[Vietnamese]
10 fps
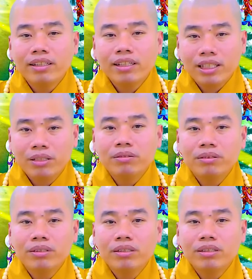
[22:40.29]
Thấy không?
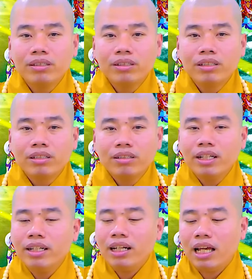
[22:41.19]
có
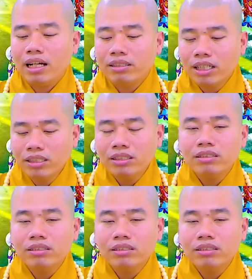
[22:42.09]
nghĩa là cứng